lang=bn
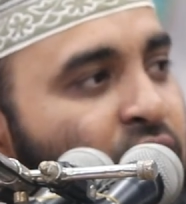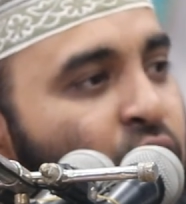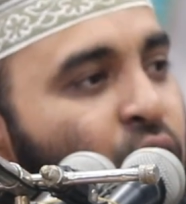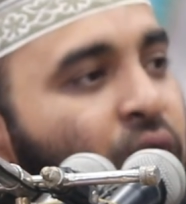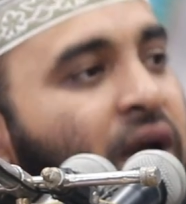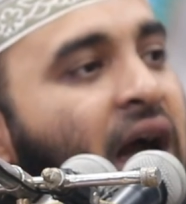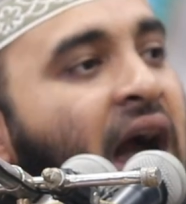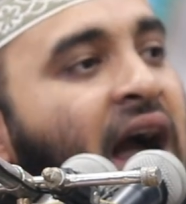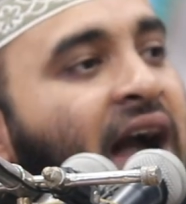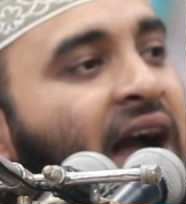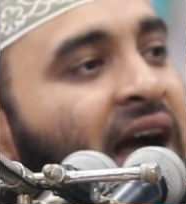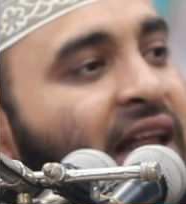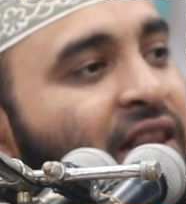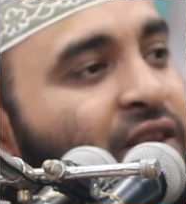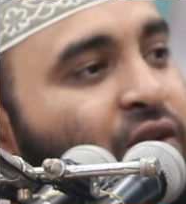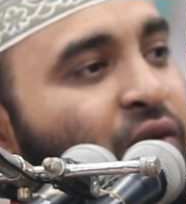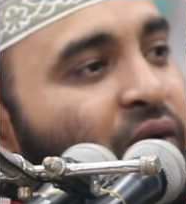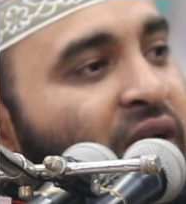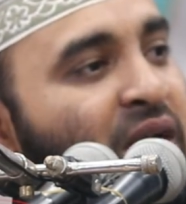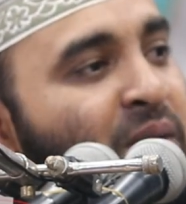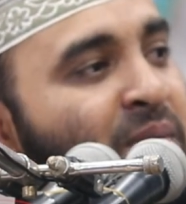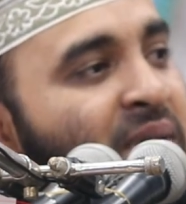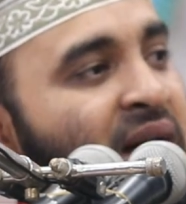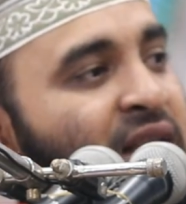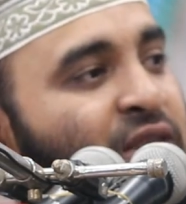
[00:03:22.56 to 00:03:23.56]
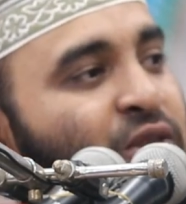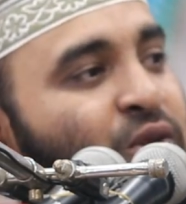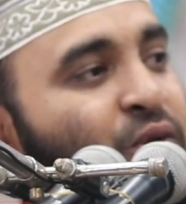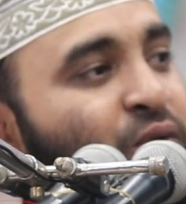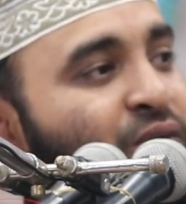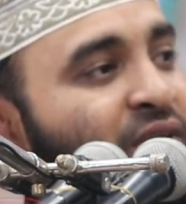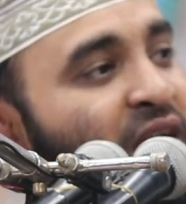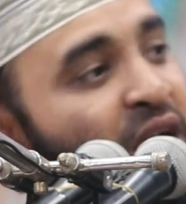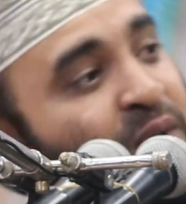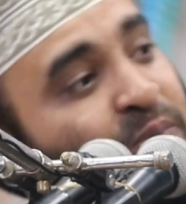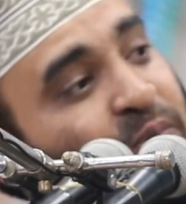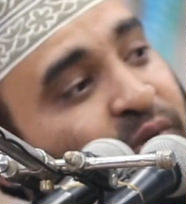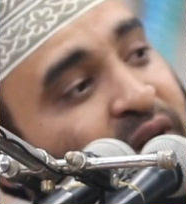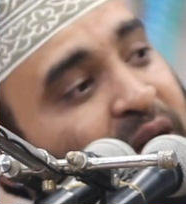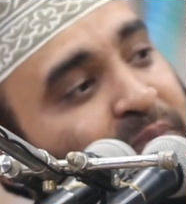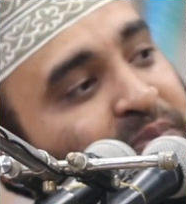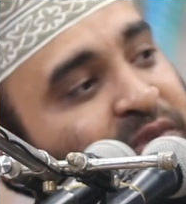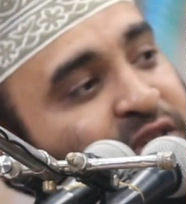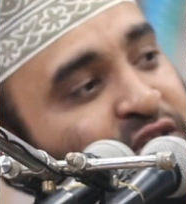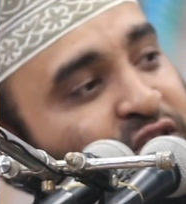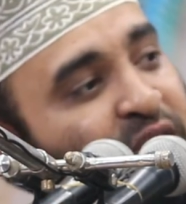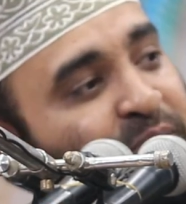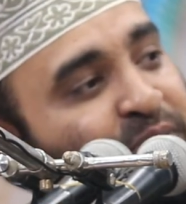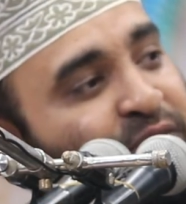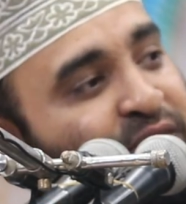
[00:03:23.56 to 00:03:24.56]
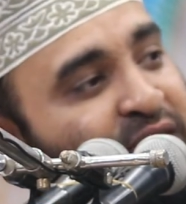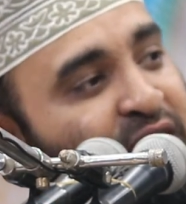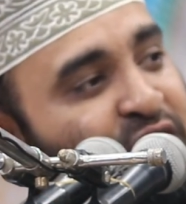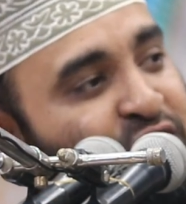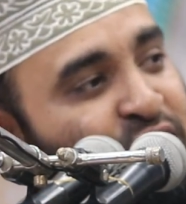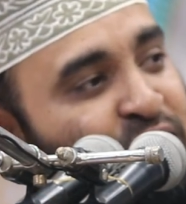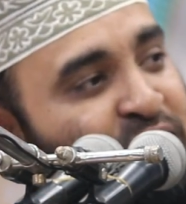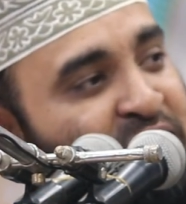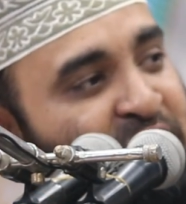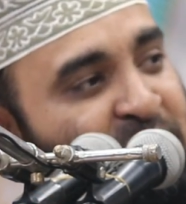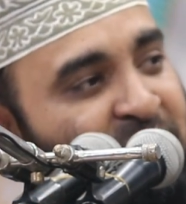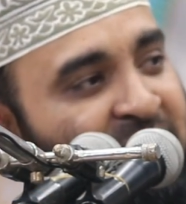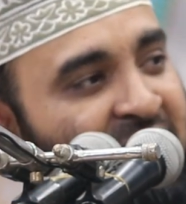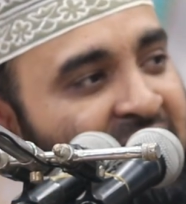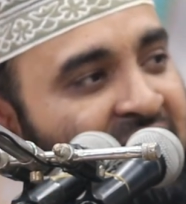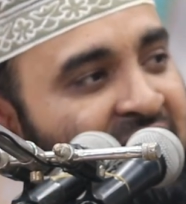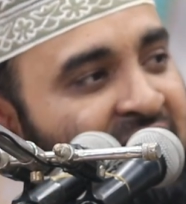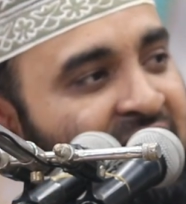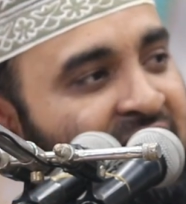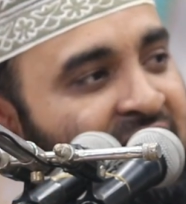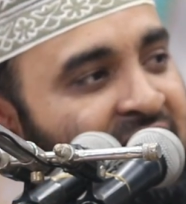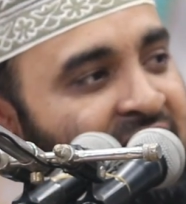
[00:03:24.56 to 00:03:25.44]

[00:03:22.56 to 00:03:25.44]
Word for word: ওই আঘাত করা মাত্র তারপরে আপনি শব্দটা শুনতে পান